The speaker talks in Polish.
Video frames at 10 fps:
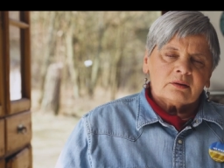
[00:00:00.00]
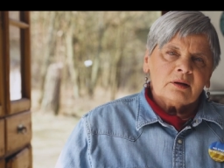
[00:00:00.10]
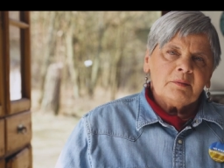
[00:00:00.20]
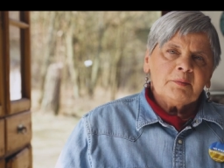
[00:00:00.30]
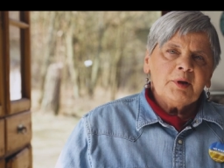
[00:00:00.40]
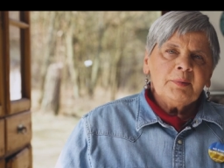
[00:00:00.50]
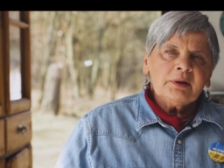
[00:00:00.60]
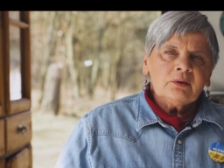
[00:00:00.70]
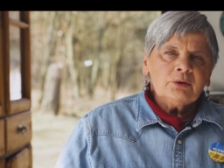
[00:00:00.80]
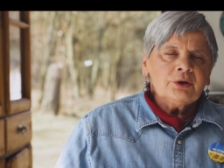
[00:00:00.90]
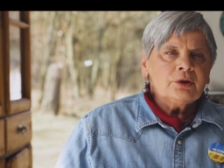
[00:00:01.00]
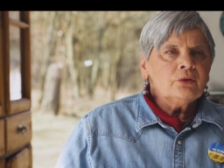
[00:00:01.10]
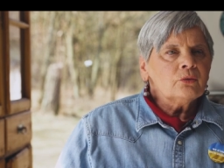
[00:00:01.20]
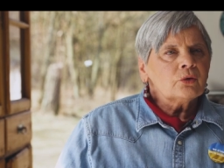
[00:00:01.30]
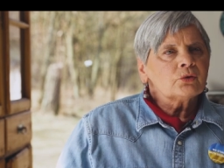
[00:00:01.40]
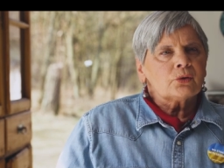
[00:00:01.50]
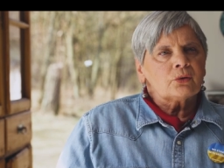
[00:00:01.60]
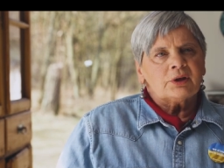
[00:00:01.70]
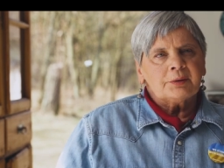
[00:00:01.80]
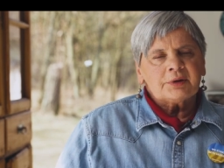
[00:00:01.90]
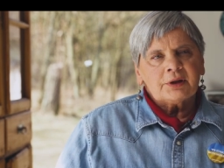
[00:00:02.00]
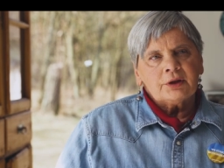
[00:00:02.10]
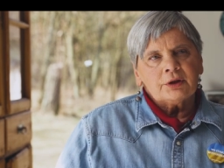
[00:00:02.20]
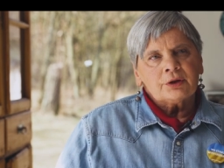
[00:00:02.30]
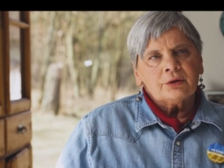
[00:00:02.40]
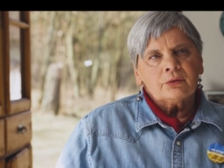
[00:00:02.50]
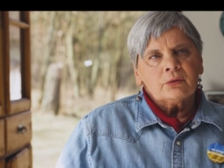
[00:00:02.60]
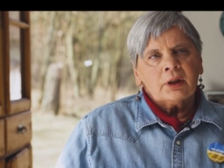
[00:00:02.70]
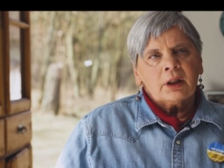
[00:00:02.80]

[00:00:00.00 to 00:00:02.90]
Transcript: Ja mam chyba dość silną konstrukcję psychiczną.